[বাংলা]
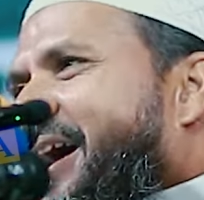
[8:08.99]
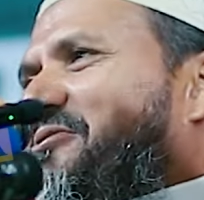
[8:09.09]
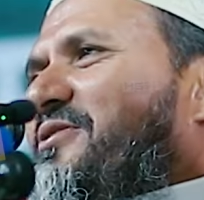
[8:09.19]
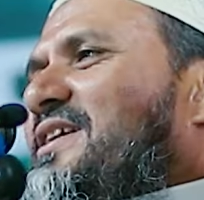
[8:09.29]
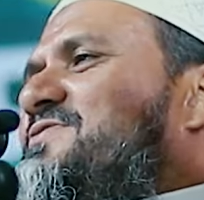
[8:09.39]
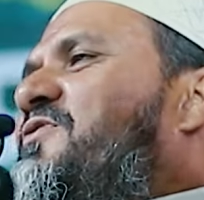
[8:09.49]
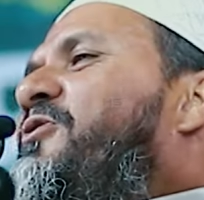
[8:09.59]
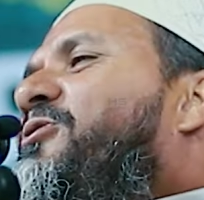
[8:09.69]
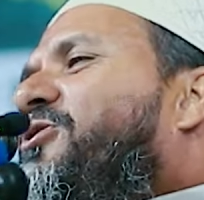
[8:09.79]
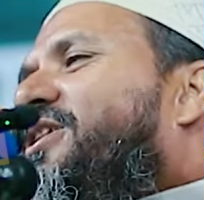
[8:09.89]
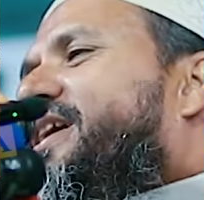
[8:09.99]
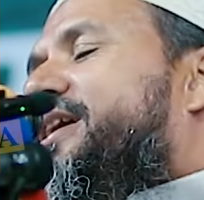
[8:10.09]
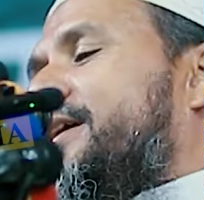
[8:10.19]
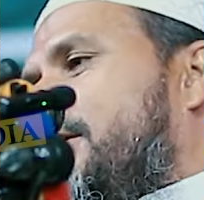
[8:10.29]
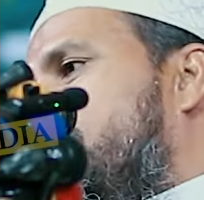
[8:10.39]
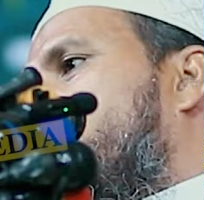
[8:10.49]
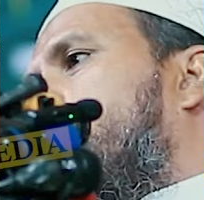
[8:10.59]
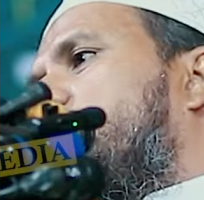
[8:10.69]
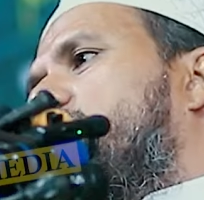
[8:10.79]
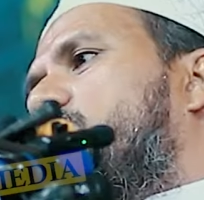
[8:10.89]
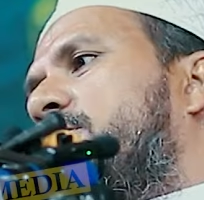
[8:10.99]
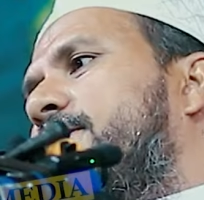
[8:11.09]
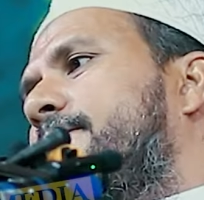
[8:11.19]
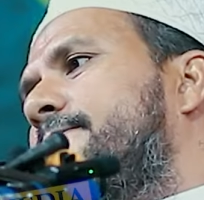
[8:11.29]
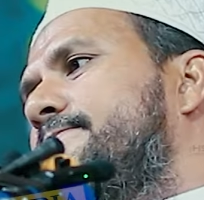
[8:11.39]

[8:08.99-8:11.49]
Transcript: আঙ্গুর গাছ ফুল করে করা ধরে না